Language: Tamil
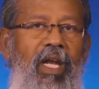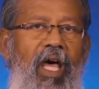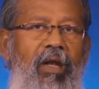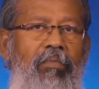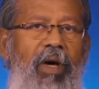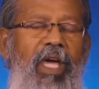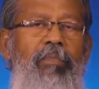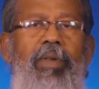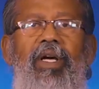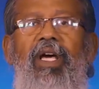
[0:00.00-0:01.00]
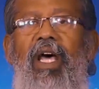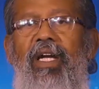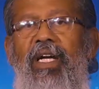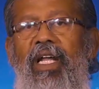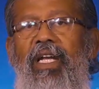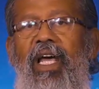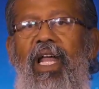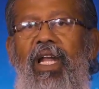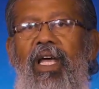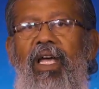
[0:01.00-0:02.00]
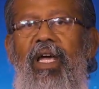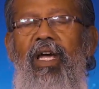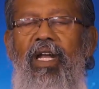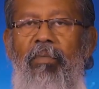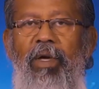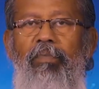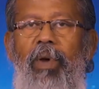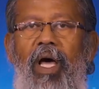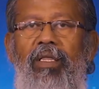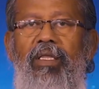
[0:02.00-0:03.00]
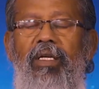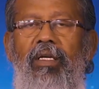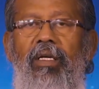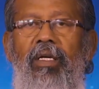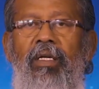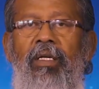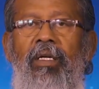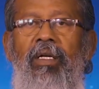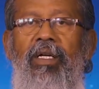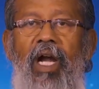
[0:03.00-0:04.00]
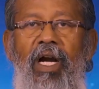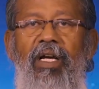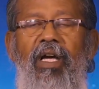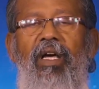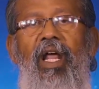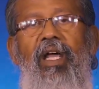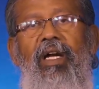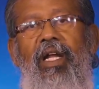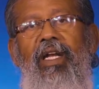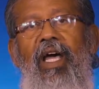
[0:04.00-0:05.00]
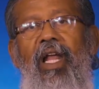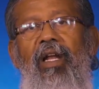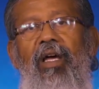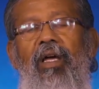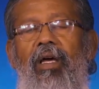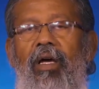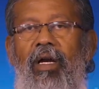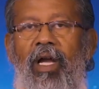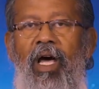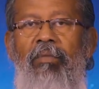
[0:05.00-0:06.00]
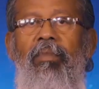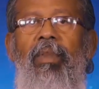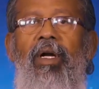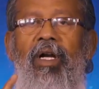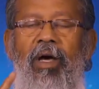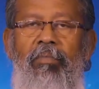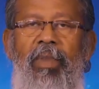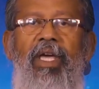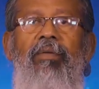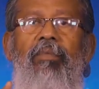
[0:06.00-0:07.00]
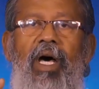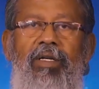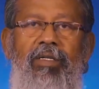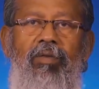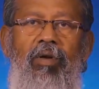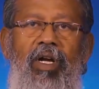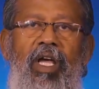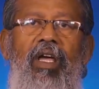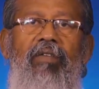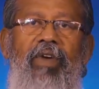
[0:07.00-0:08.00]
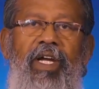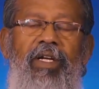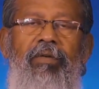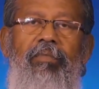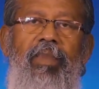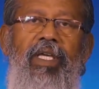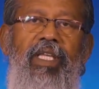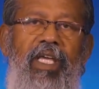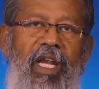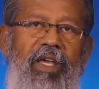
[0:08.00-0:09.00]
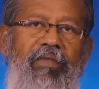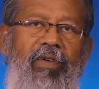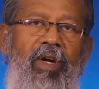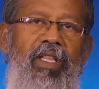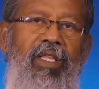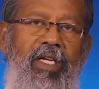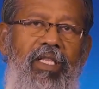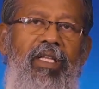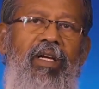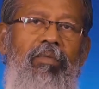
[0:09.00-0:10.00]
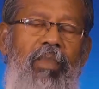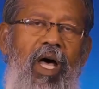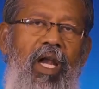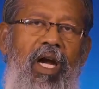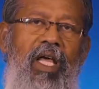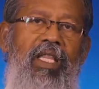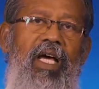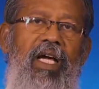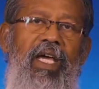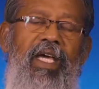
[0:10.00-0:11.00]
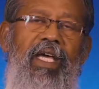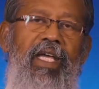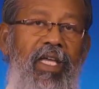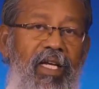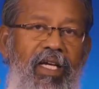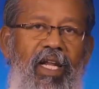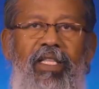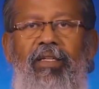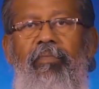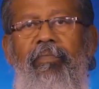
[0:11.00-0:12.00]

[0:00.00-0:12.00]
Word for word: எல்லாரும் பயப்படுகிறார்கள் என்றால் நம்மை பார்த்து நடுங்குகிறார்கள் என்றால் நாம் நம்மை மாற்றிக்கொள்ள வேண்டும் இது இறைவனுடைய திட்டத்திற்கு மாறானதாக இருக்கிறது